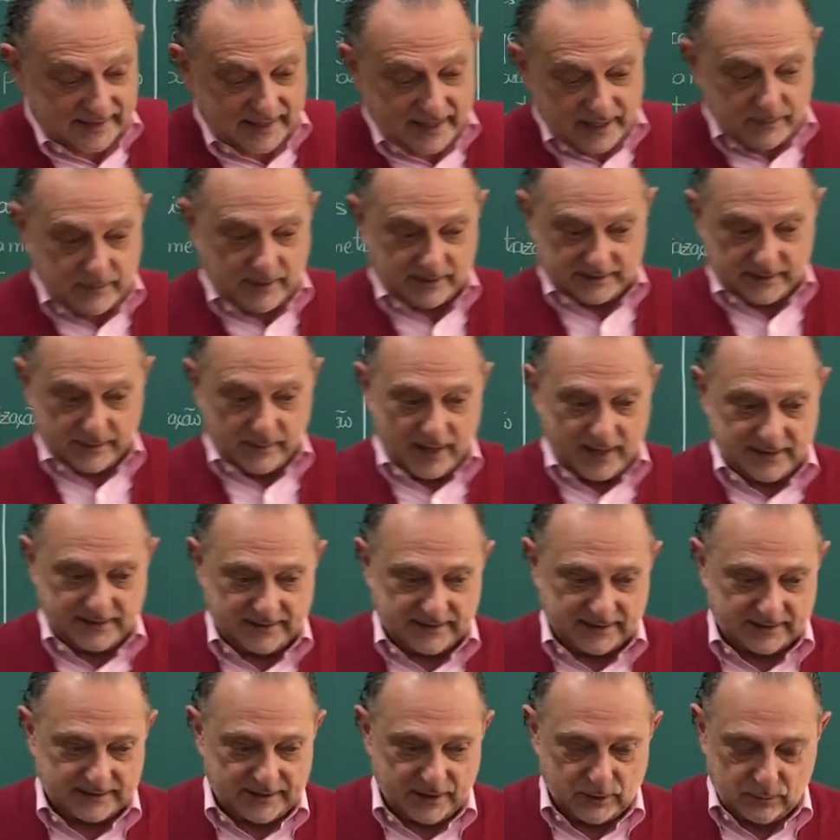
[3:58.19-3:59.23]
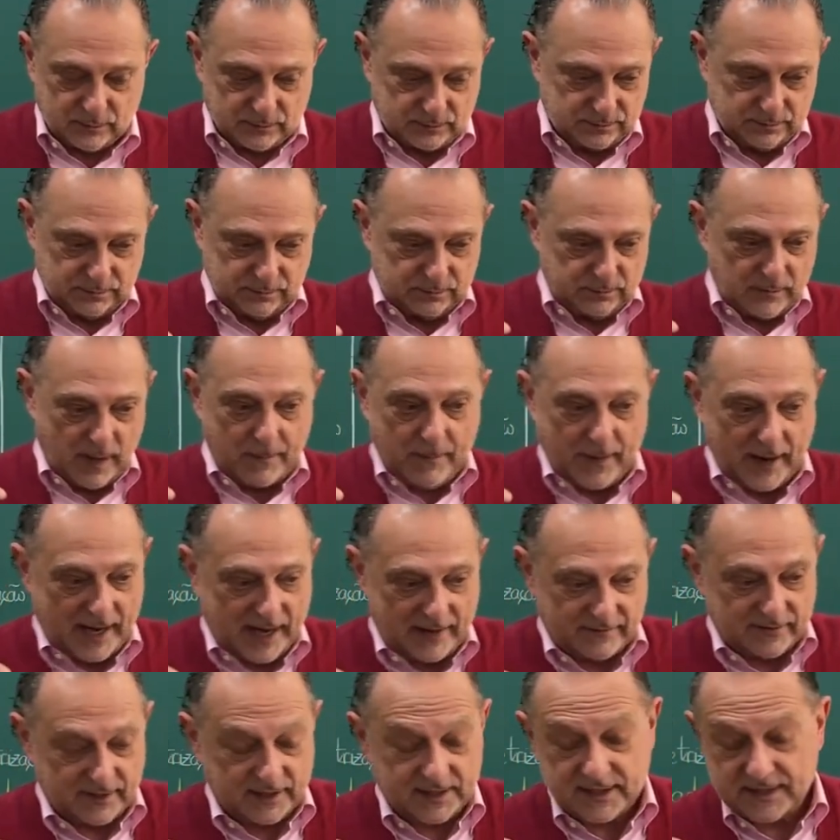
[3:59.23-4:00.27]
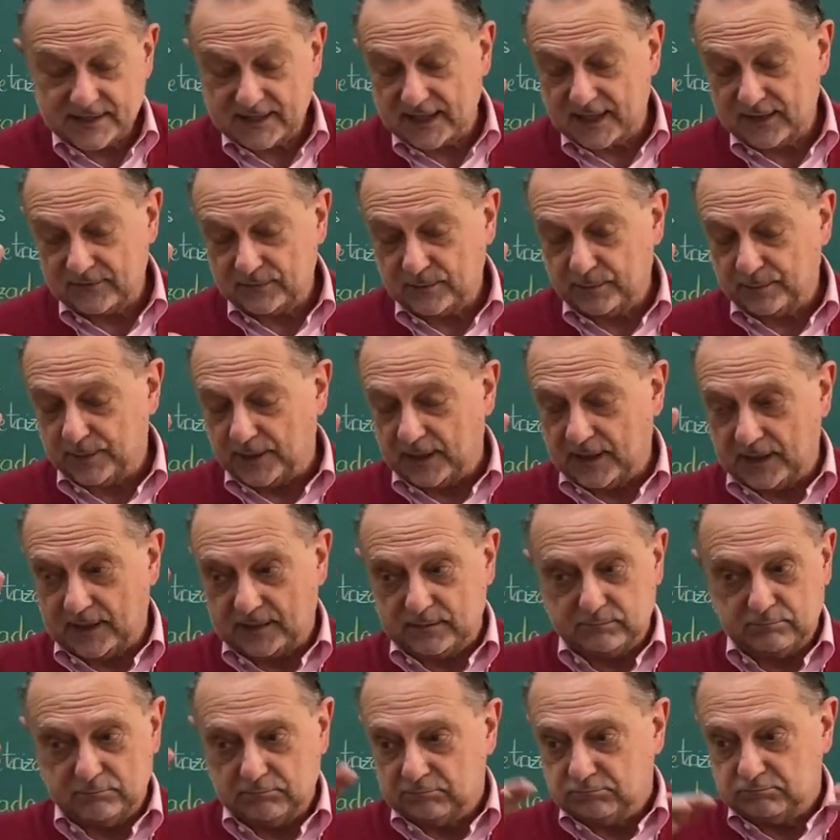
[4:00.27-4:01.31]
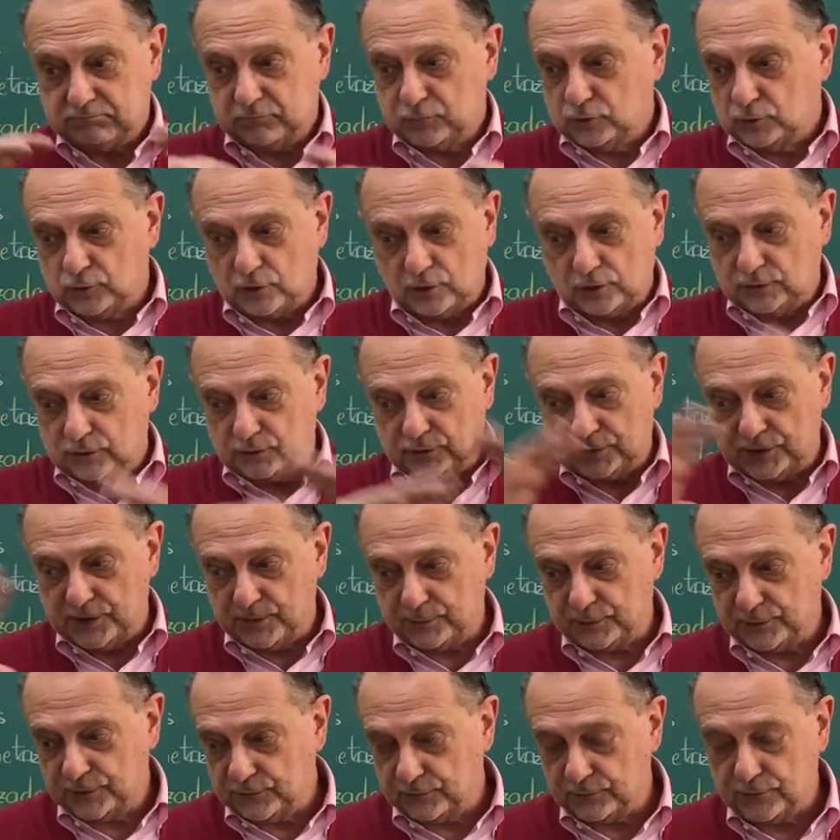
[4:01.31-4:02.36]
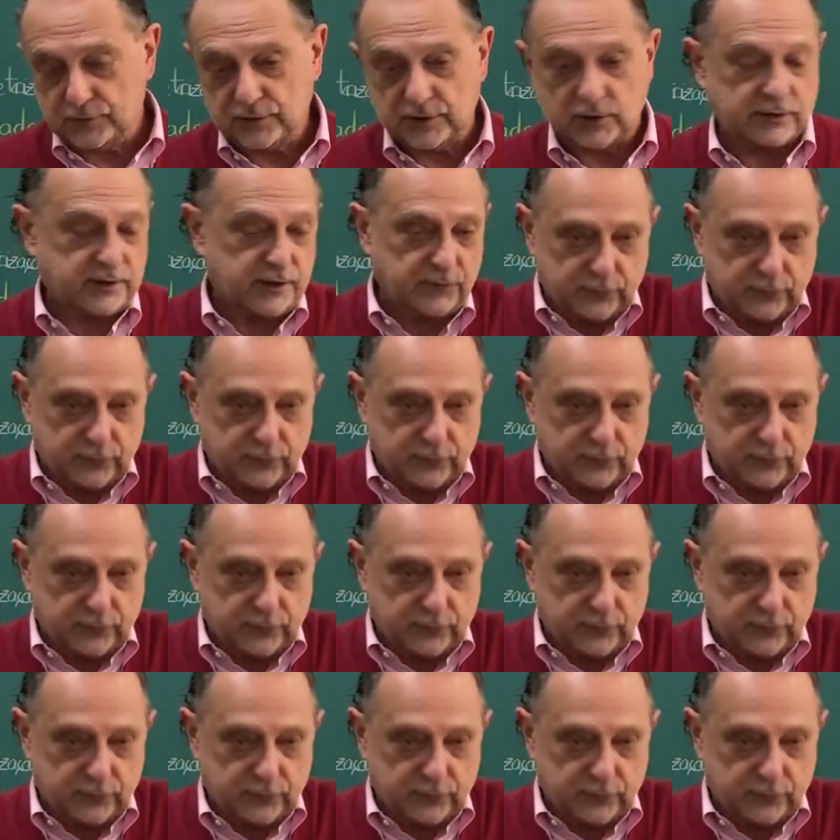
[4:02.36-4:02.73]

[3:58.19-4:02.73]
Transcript: em matemática, tem um, uma palavra que serve para todo tipo de função, que é